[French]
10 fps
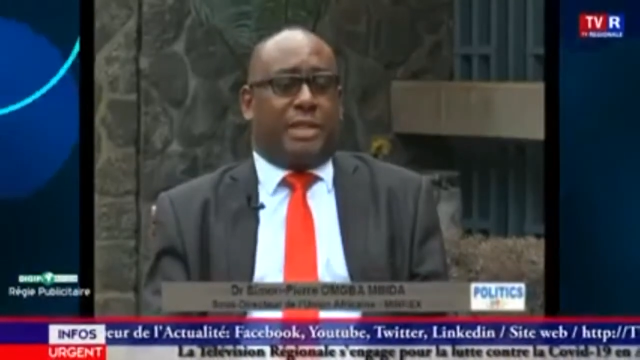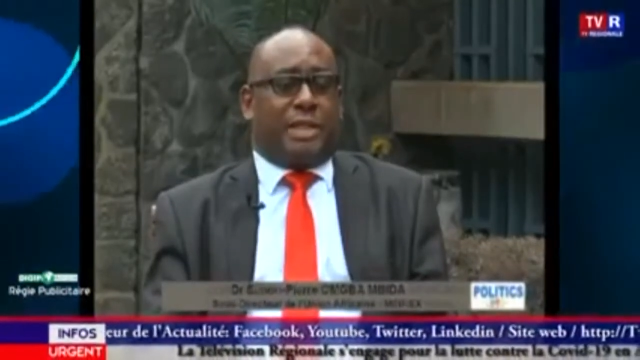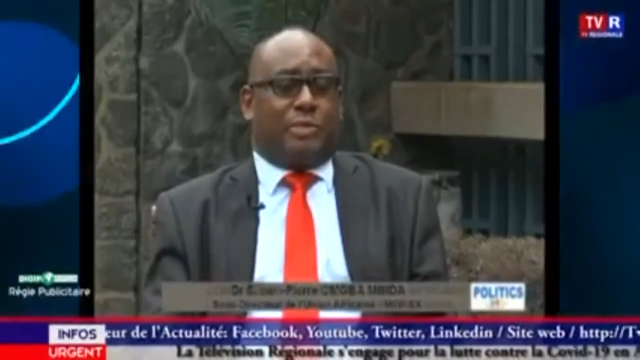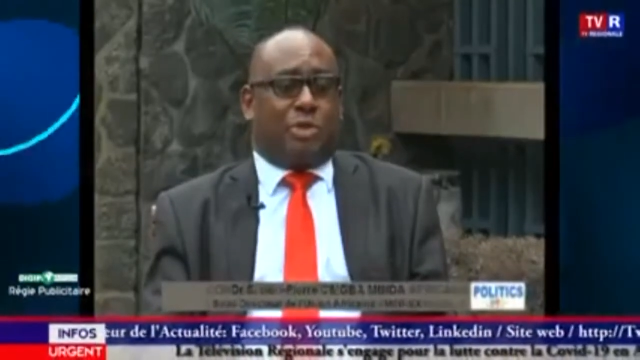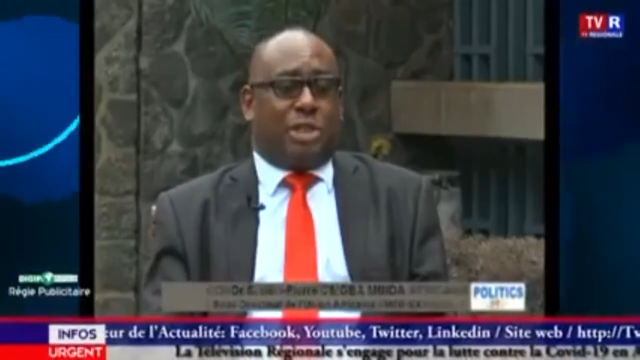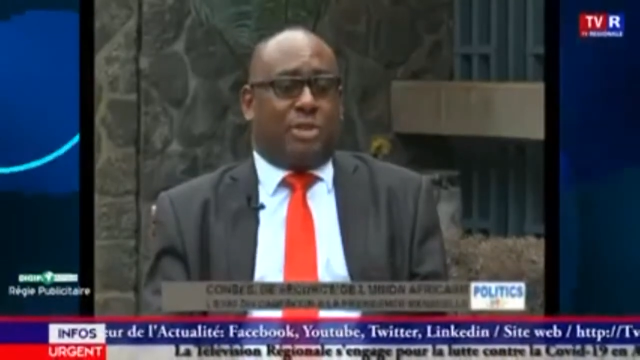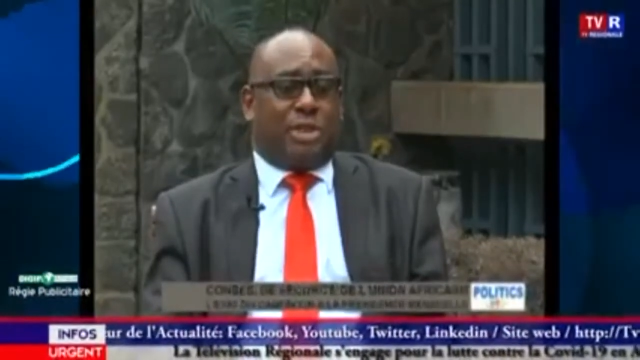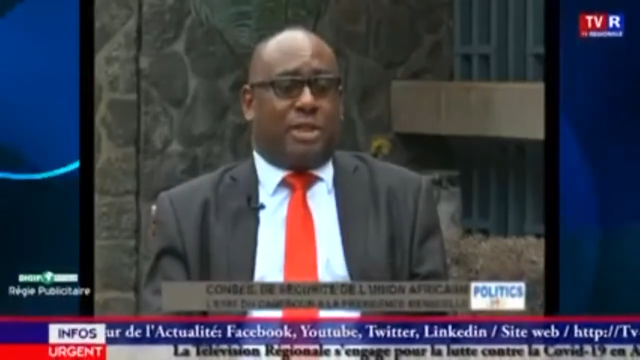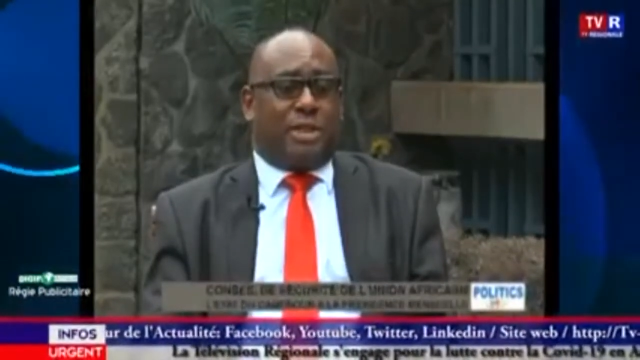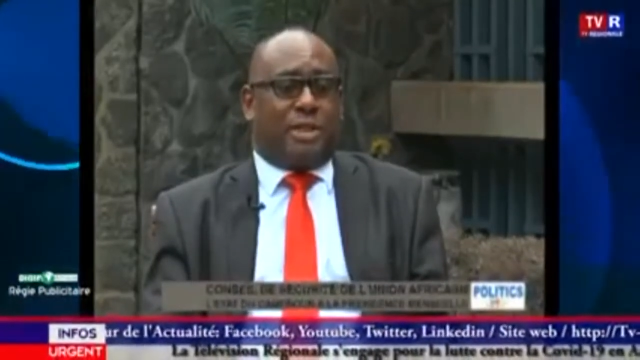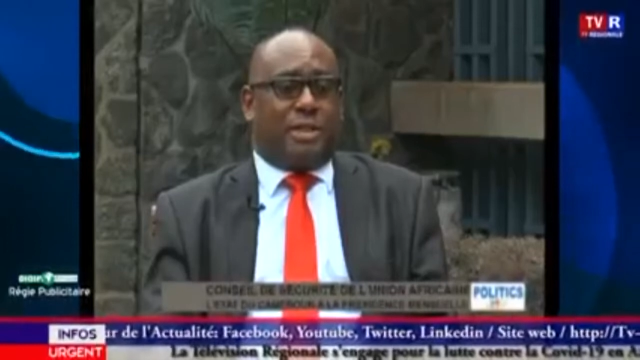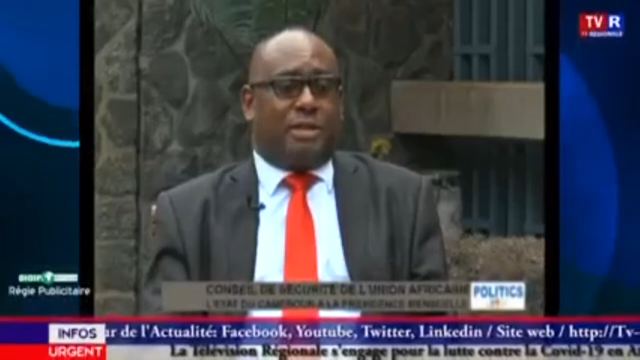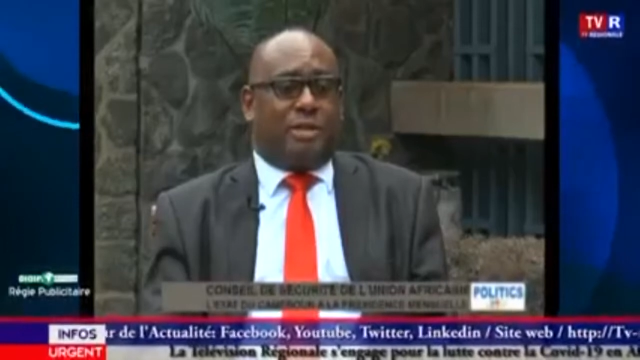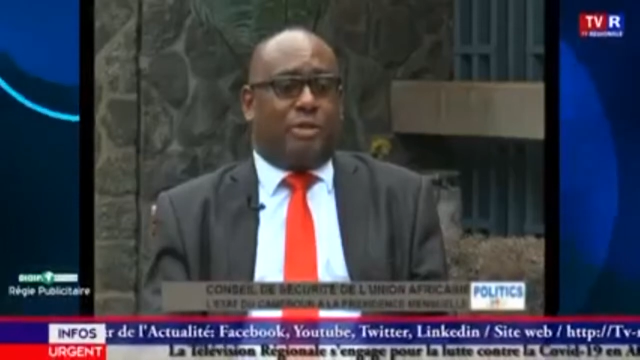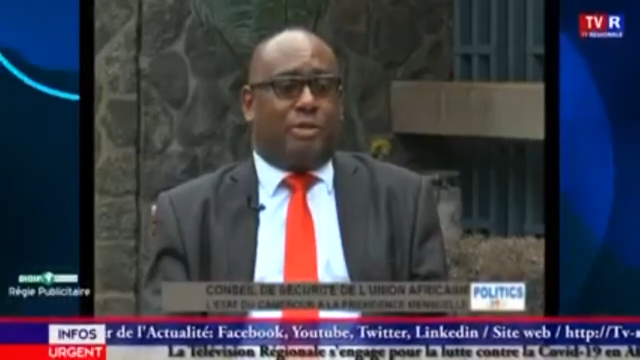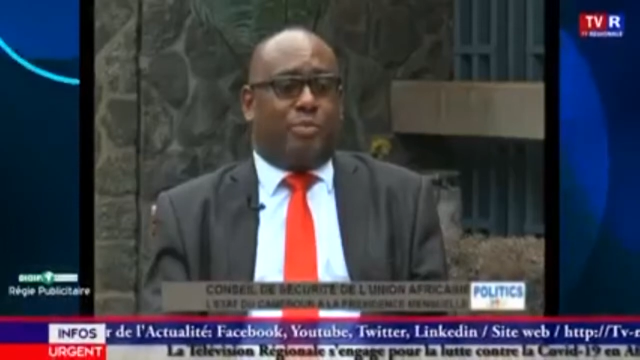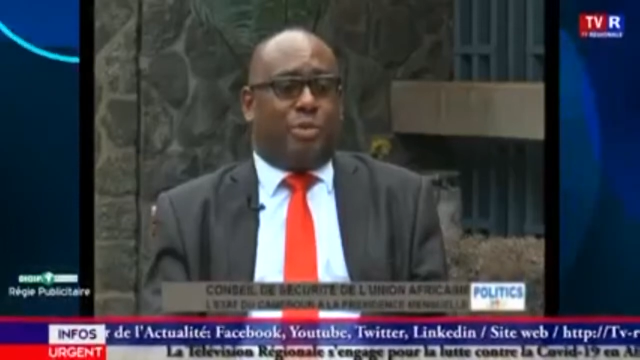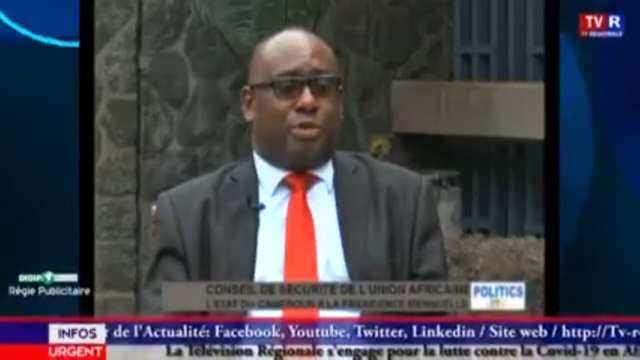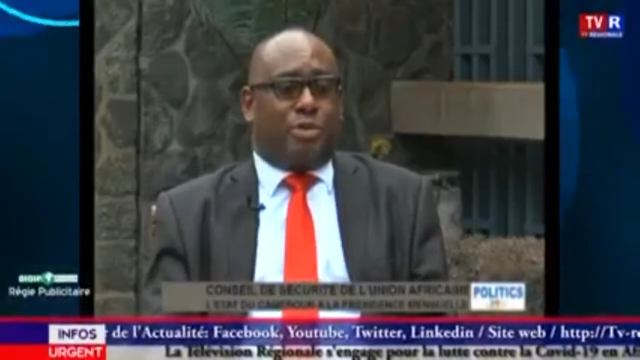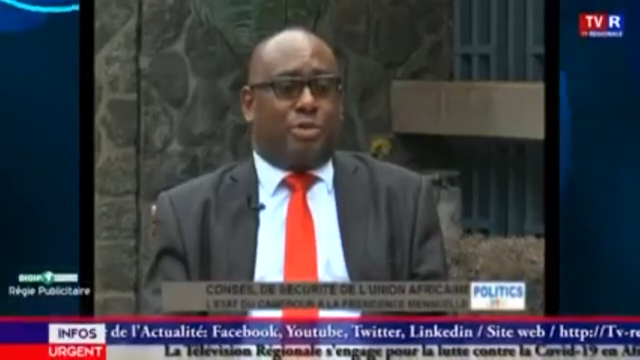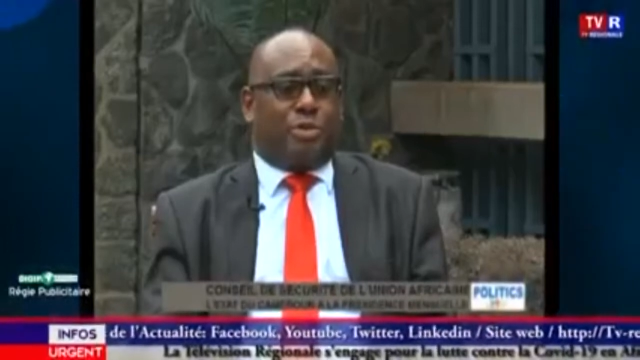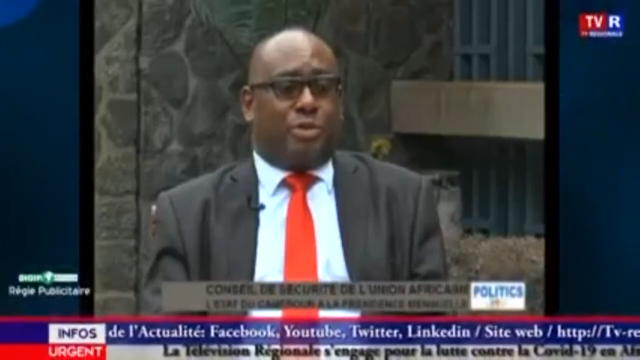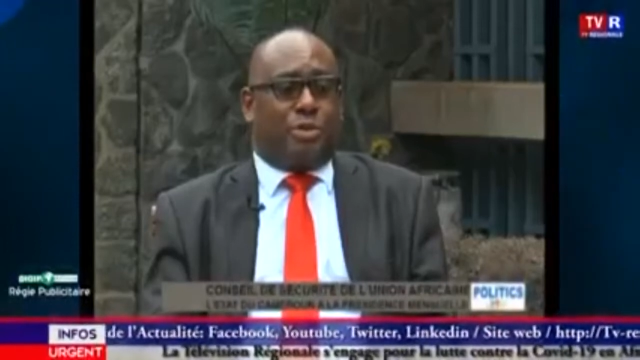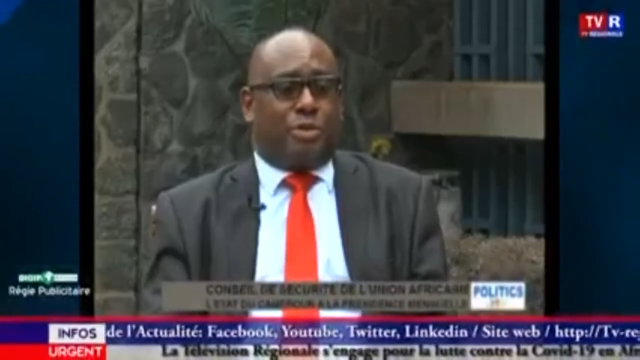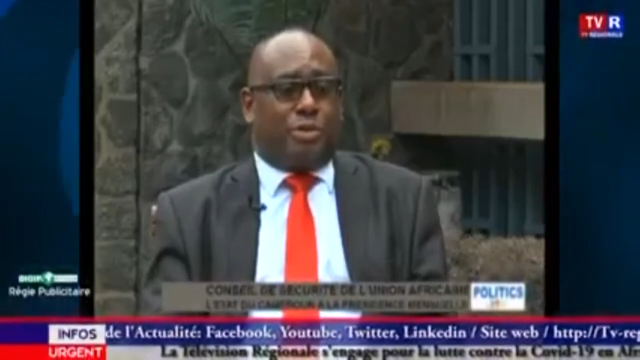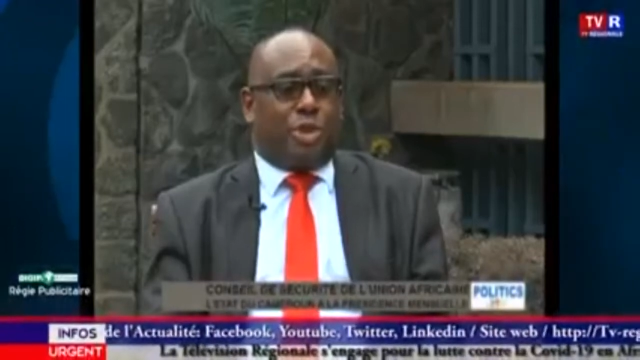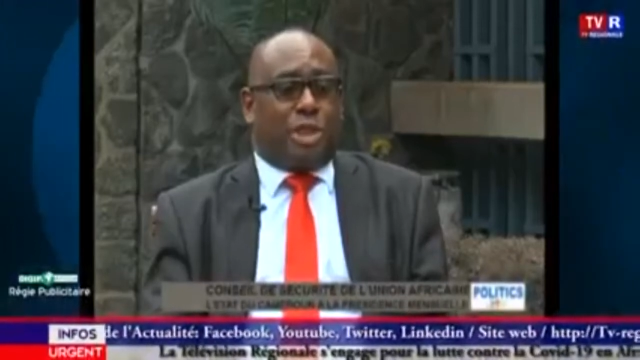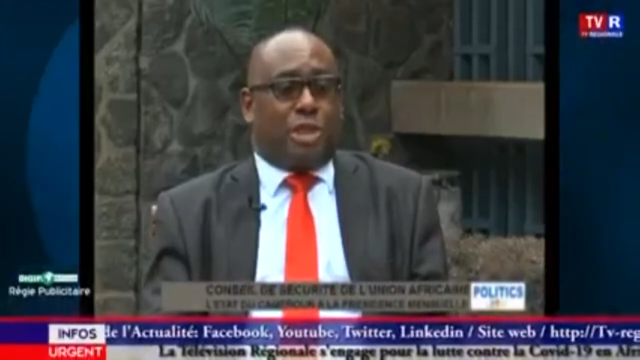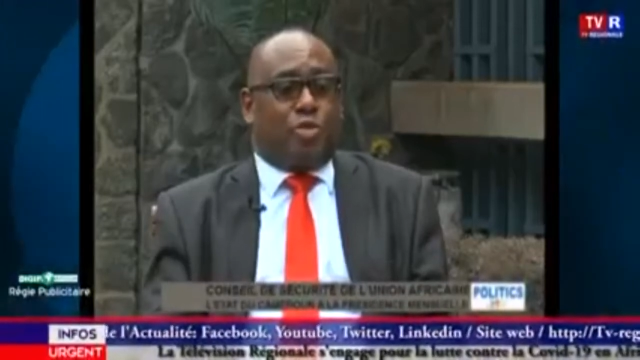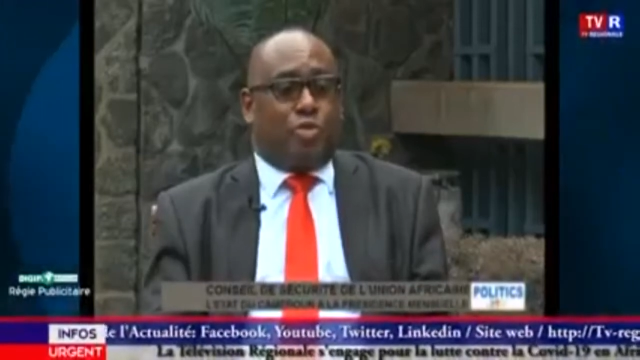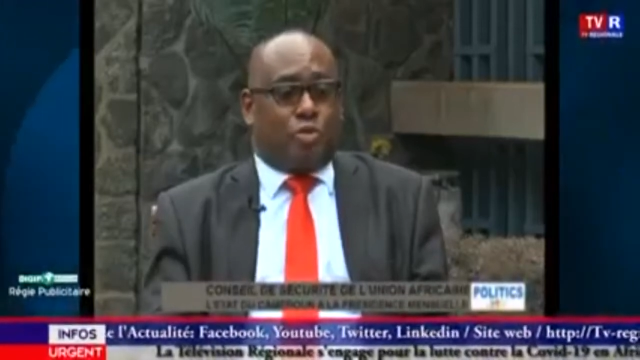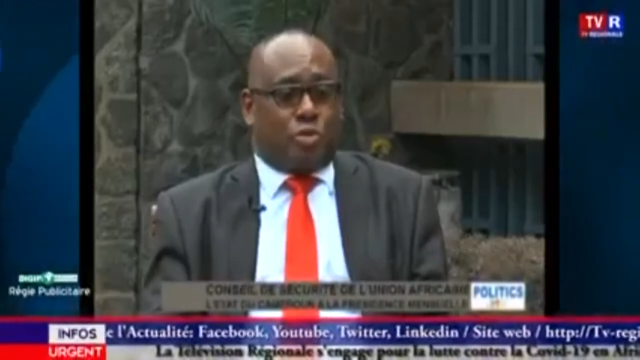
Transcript: responsabilité porte une charge lourde.